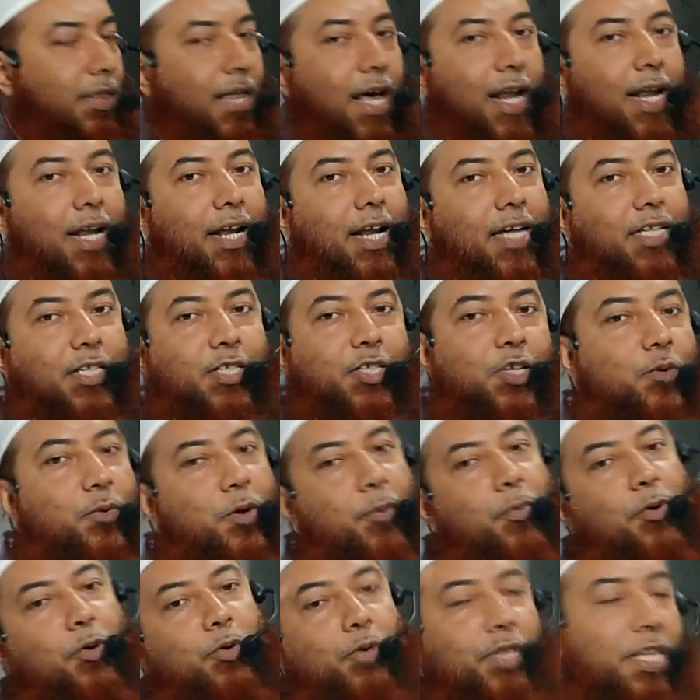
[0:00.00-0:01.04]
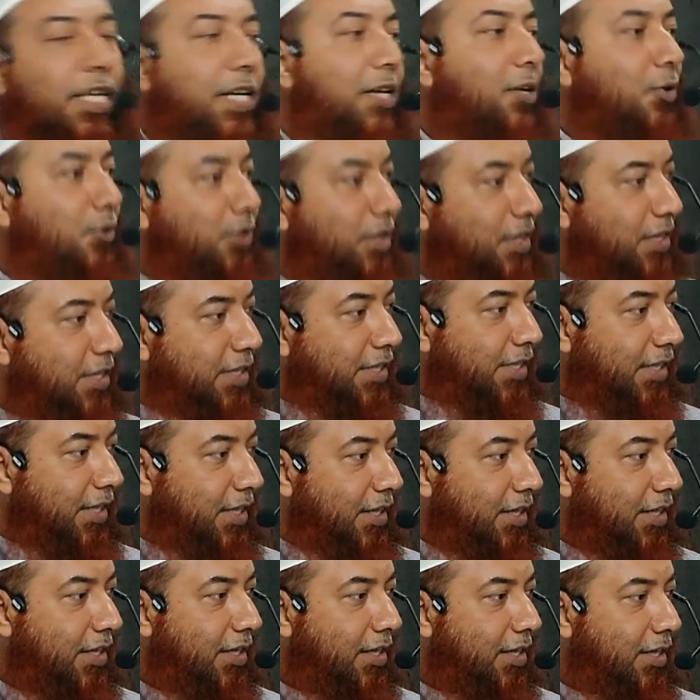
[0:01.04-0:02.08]
তারা রাষ্ট্রীয়ভাবে ওই দিনে করতেছে
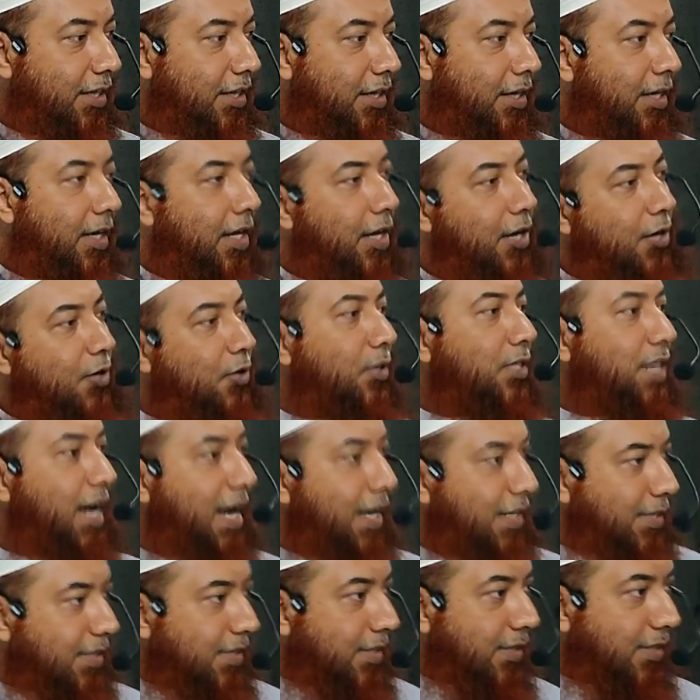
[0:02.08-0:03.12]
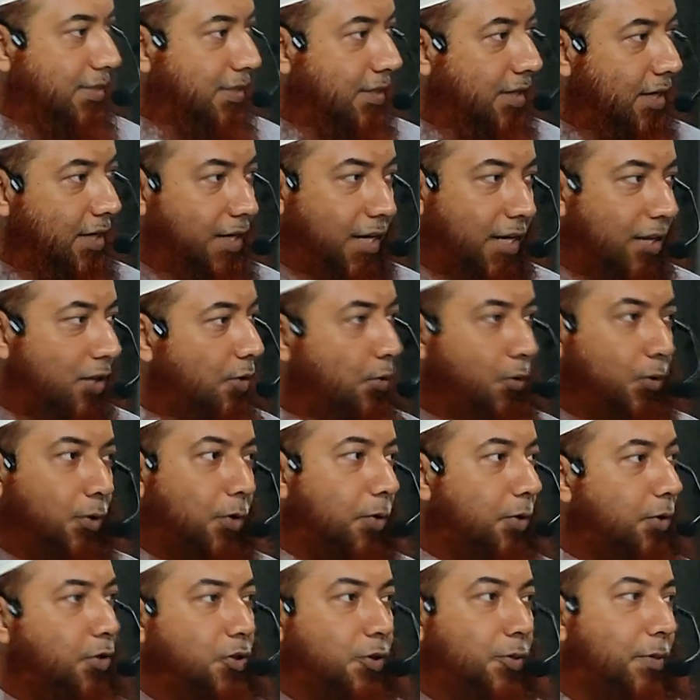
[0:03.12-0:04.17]
এটাও জায়জ এটাতেও
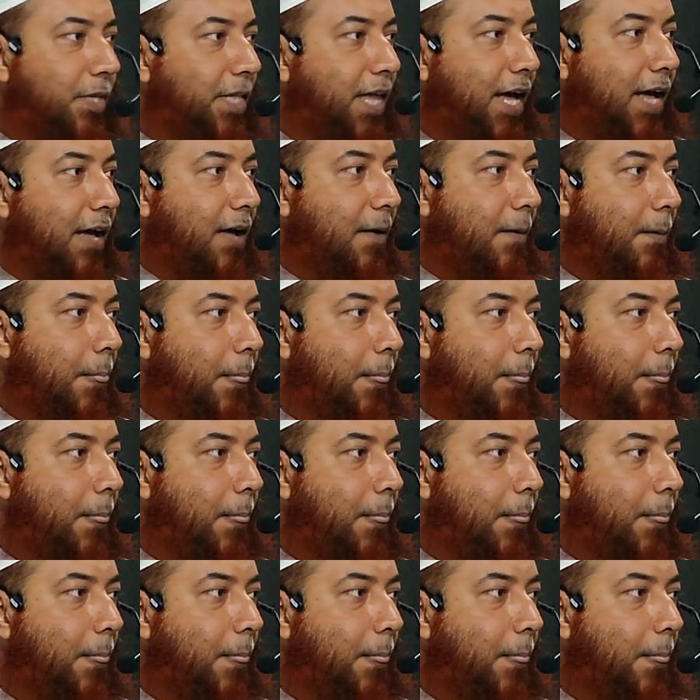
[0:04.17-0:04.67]
কোনো অসুবিধা